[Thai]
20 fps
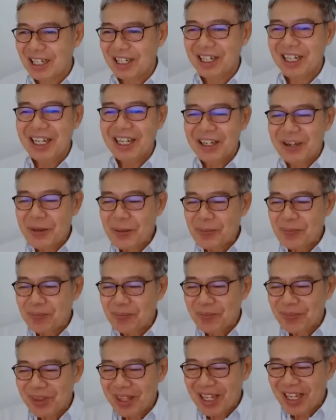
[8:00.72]
คราวนี้
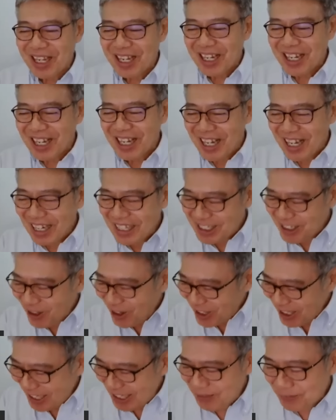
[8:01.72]
ไอ้
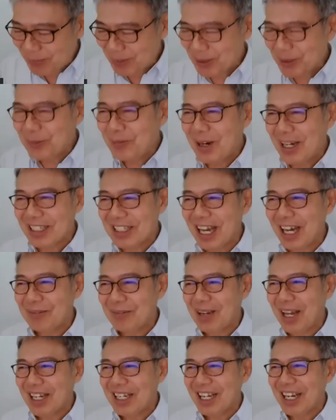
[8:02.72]
short end มันต้องมาตา
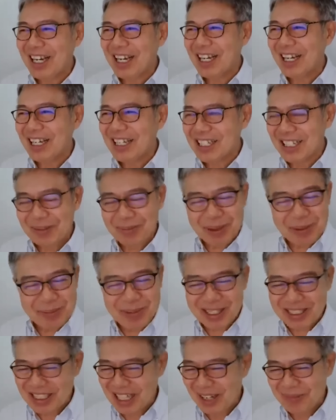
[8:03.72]
มนัดนะถ้าไม่
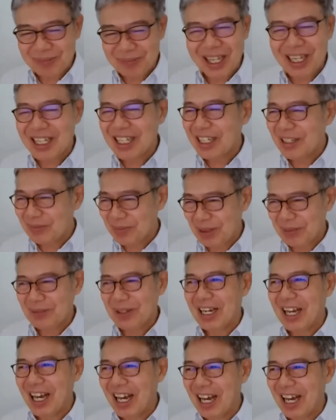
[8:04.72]
มาตามนัดเนี่ยมี
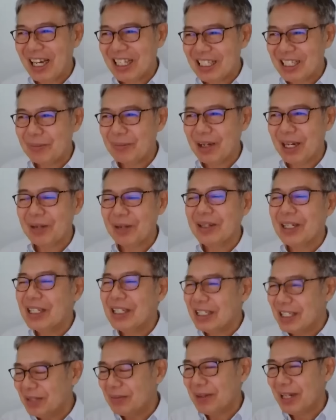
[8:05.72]
ปัญหาจริงไหมครับนี่
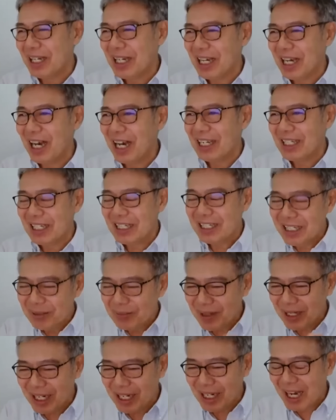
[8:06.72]
คือที่อเมริกาฉะนั้น
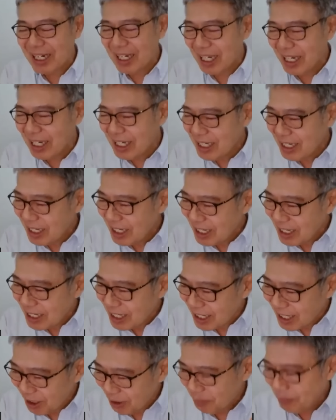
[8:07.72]
ที่อเมริกาเนี่ย
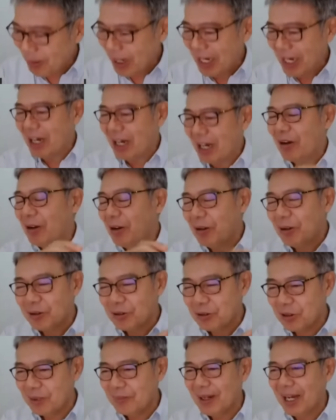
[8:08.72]
เขาไปละเขาโลก
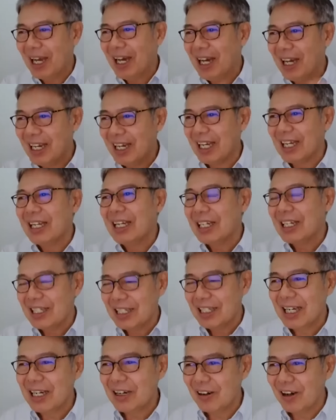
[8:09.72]
สวยไปละอันนั้นเรื่อง
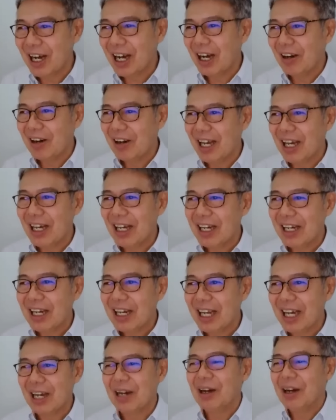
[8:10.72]
เรื่องของเขาละ
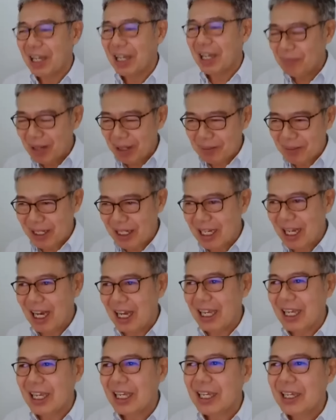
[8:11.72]
นะครับโอเคมาเมืองไท
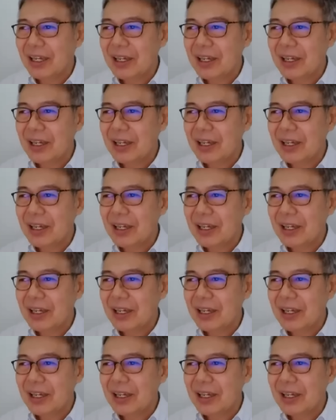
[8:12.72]
ย